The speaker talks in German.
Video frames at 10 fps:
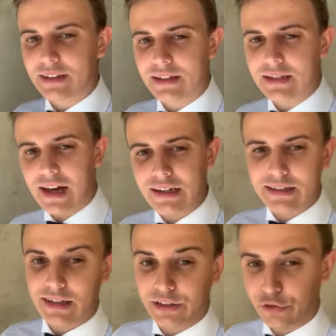digitale
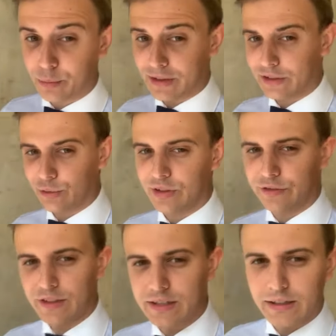Transformation des
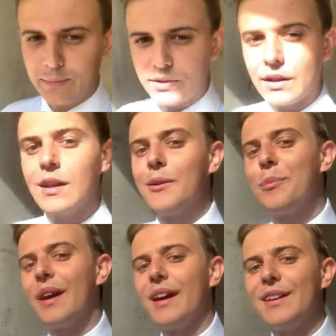Vertriebs
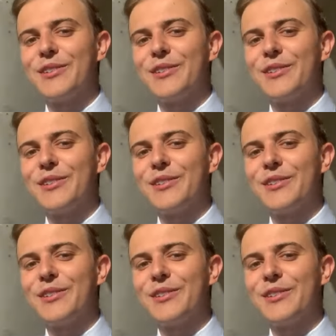bei Hales